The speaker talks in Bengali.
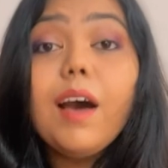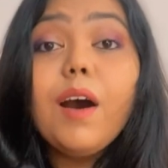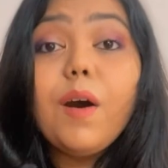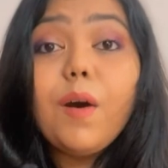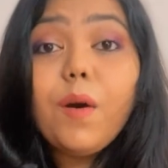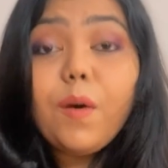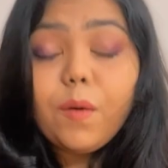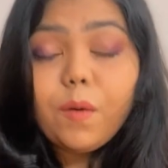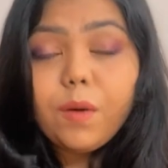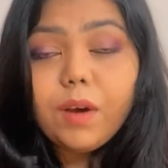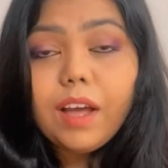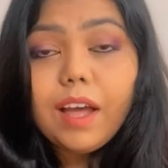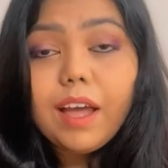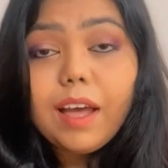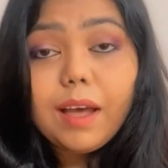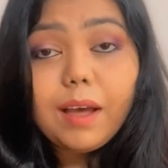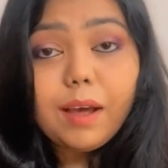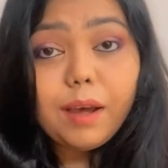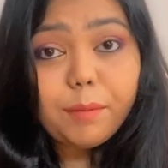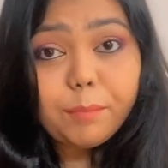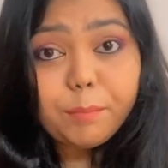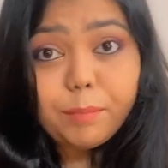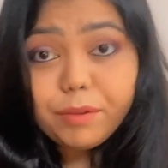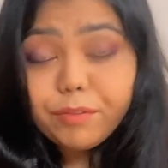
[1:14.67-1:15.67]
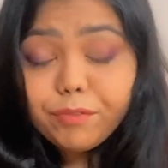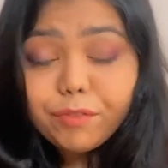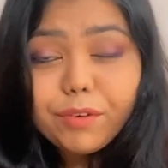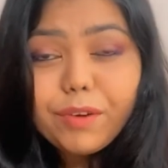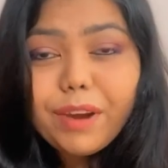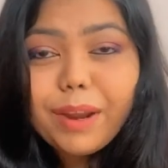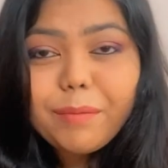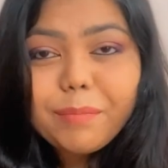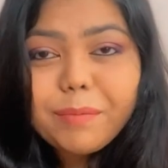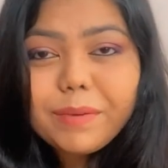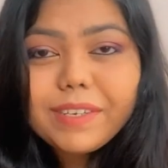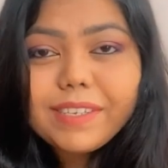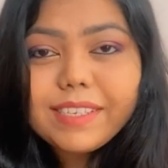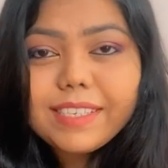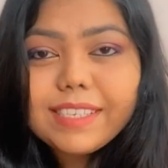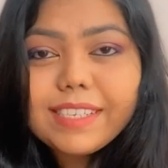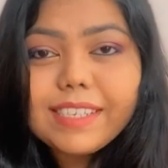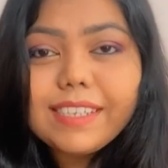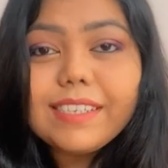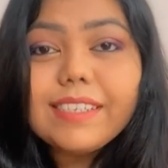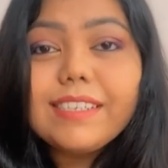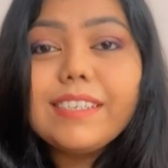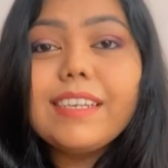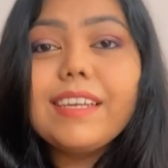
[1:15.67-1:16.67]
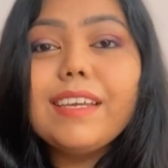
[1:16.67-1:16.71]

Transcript: ও বিফোর আই প্রসিড